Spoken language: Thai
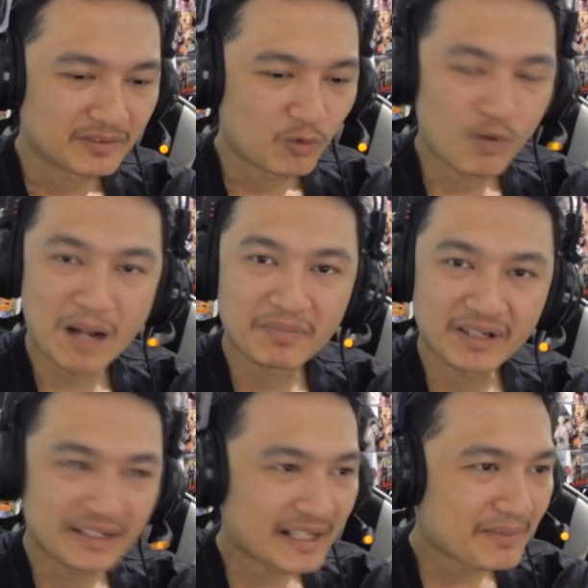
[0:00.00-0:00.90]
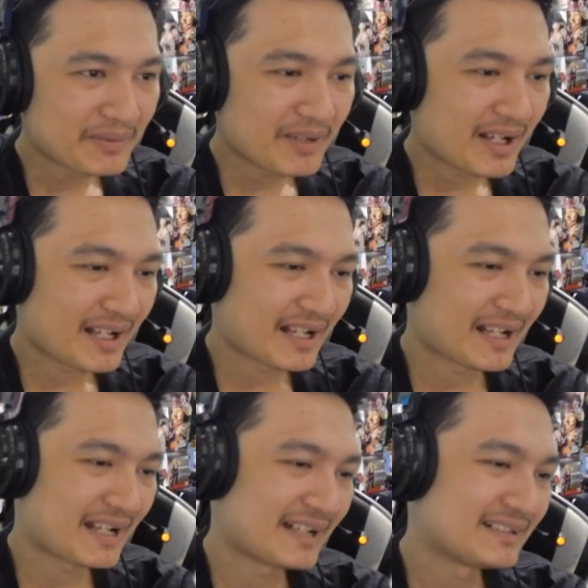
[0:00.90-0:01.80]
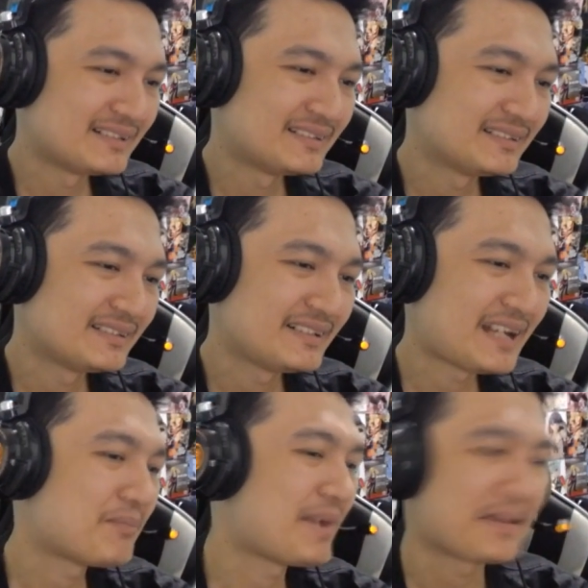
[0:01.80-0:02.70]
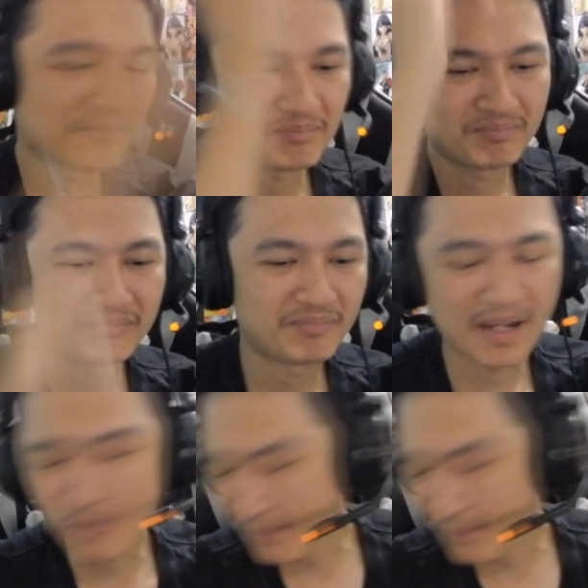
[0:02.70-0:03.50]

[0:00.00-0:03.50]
ความเกลือนี่มัน อ่าช่างแม่งเปื่อยหมดไป